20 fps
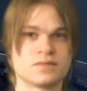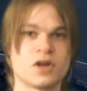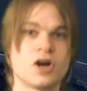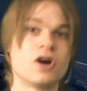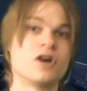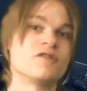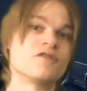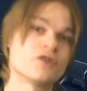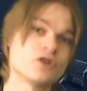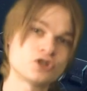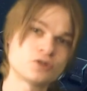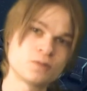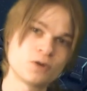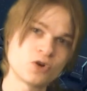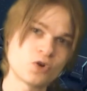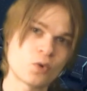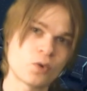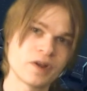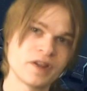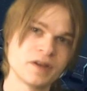Alors
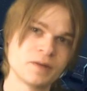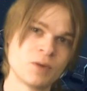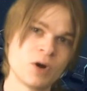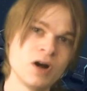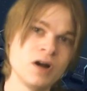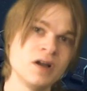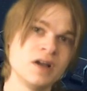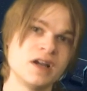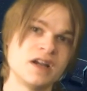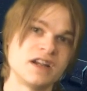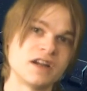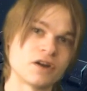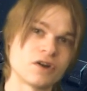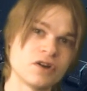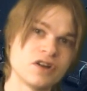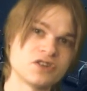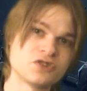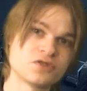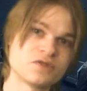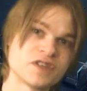franchement, croyez-moi, les
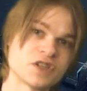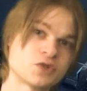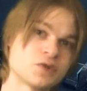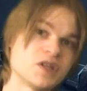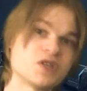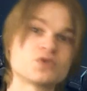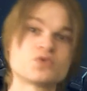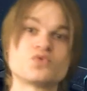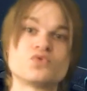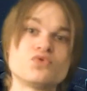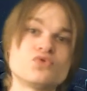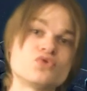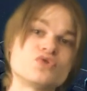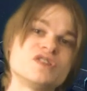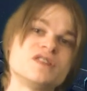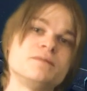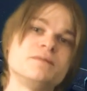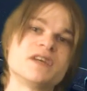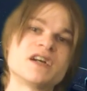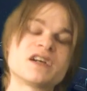relations virtuelles sont tout
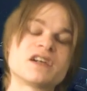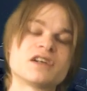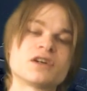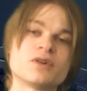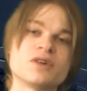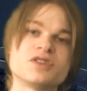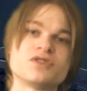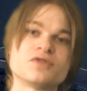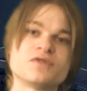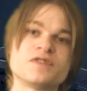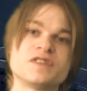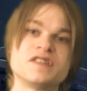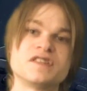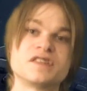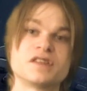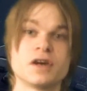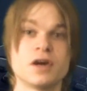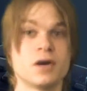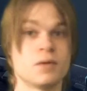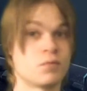aussi bien que les relations
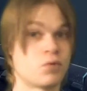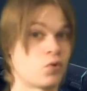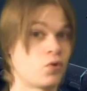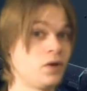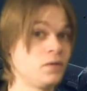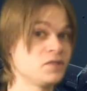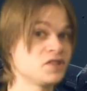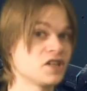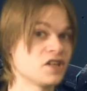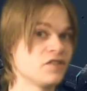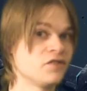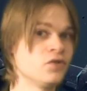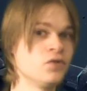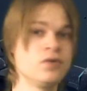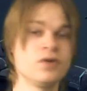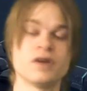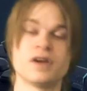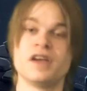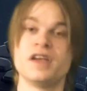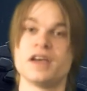physiques. Pourquoi me diriez-vous
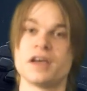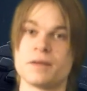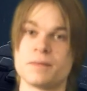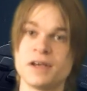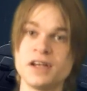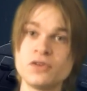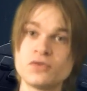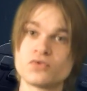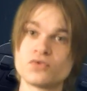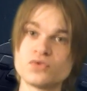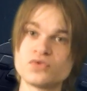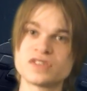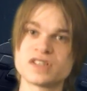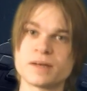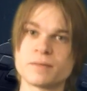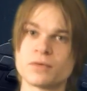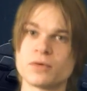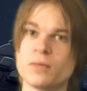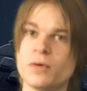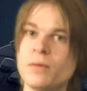Eh bien tout
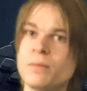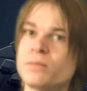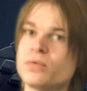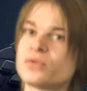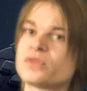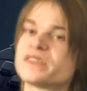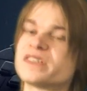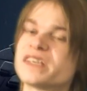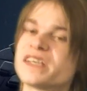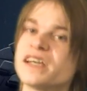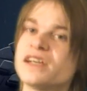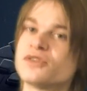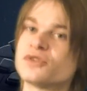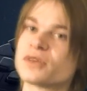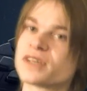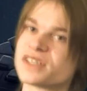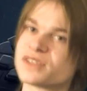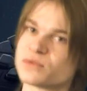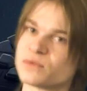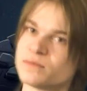simplement pour ces quelques
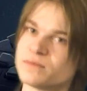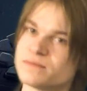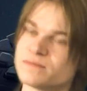raisons.